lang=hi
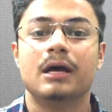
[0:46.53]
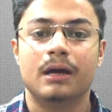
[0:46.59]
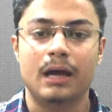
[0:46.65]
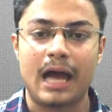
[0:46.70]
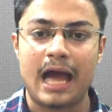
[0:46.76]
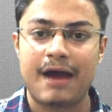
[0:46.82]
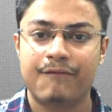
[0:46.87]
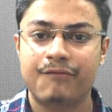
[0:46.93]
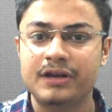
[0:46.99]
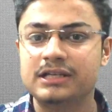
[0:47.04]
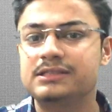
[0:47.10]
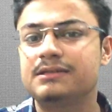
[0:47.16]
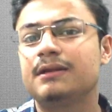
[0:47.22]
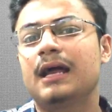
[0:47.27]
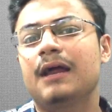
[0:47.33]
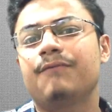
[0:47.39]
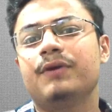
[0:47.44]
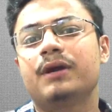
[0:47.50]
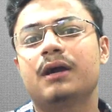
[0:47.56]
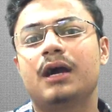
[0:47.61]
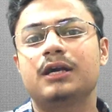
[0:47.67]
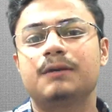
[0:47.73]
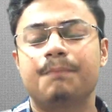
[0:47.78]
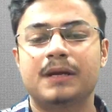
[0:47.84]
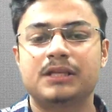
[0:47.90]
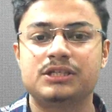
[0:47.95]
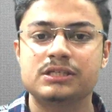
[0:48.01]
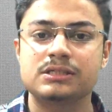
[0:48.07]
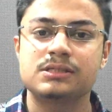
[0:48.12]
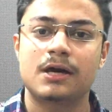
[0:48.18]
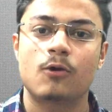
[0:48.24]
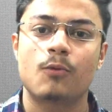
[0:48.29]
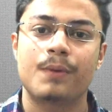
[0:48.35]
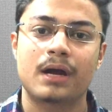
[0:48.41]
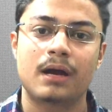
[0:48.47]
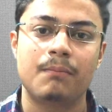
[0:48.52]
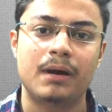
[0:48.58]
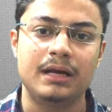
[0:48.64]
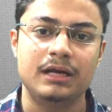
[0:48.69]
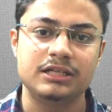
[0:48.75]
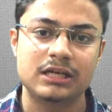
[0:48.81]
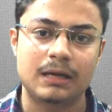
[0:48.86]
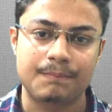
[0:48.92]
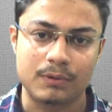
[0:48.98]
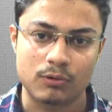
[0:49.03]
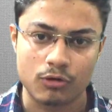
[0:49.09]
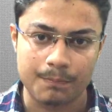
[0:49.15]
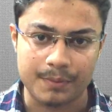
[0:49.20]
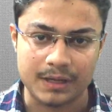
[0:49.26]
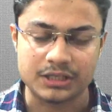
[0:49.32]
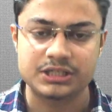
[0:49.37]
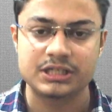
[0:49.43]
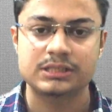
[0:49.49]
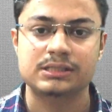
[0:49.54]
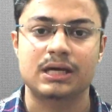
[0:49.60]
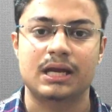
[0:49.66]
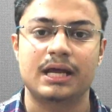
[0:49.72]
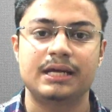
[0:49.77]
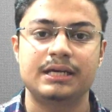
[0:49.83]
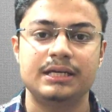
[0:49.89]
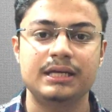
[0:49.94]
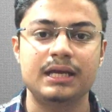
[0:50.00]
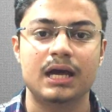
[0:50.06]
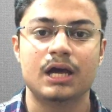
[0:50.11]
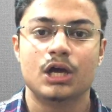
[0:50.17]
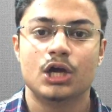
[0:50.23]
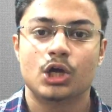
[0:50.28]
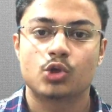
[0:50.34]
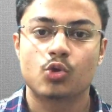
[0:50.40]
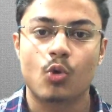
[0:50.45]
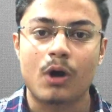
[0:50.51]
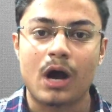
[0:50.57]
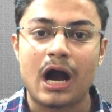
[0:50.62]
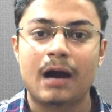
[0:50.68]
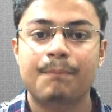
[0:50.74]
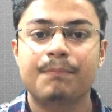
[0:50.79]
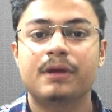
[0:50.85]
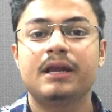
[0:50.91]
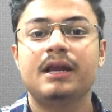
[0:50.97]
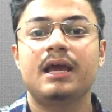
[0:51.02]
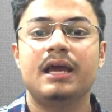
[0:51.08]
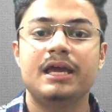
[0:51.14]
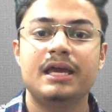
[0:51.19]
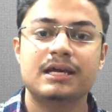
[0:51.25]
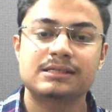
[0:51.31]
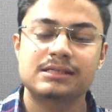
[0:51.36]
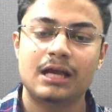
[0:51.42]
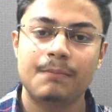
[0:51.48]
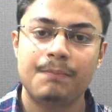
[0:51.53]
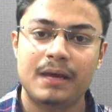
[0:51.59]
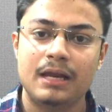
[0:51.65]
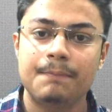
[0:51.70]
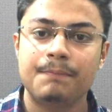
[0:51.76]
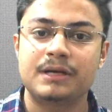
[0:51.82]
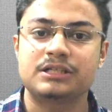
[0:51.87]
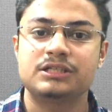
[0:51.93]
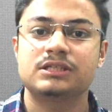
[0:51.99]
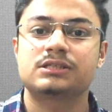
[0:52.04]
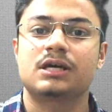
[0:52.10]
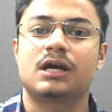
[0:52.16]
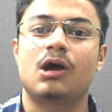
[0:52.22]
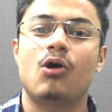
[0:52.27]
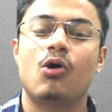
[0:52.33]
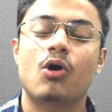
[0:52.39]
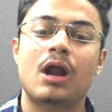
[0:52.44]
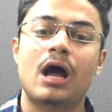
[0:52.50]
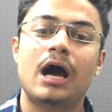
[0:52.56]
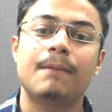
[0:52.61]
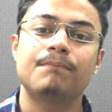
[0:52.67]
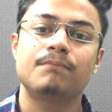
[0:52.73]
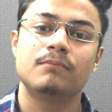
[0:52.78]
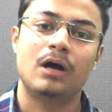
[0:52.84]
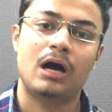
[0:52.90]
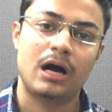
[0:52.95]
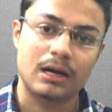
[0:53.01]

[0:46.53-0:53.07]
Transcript: एवरेज ग्राफिक कार्ड पच्चीस रुपए का मान लीजिए आपने कोई परचेस करा है ठीक है तो आपने एक साल पहले परचेस करा और आप